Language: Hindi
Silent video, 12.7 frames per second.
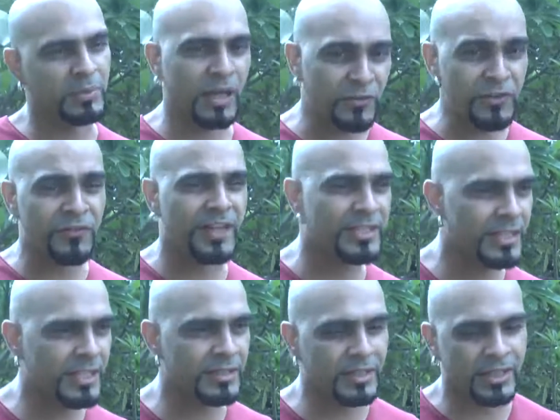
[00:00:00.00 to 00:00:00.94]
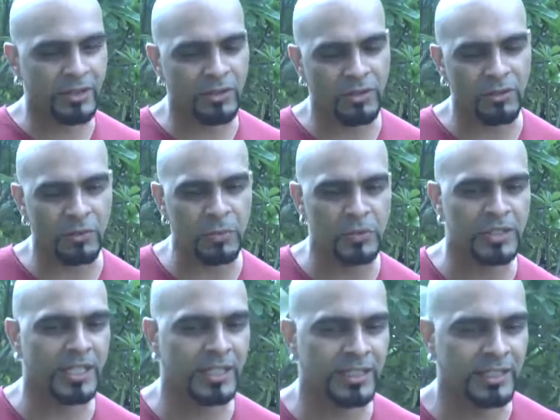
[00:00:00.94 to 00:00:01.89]
काफ़ी फैसिनेशन है और लोग
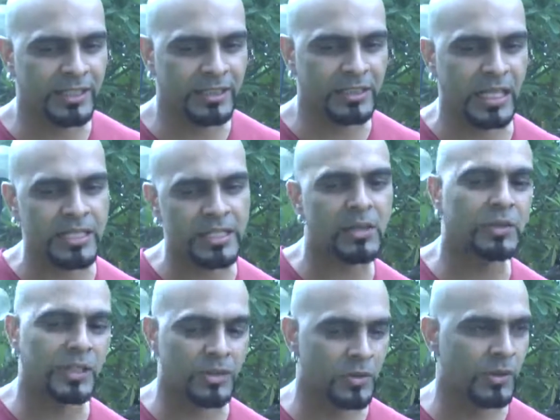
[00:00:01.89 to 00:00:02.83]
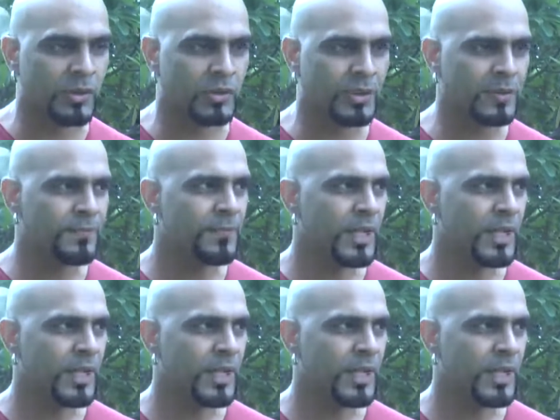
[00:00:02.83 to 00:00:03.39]
पूछते रहते हैं कि कैसा होता है जुड़वा होना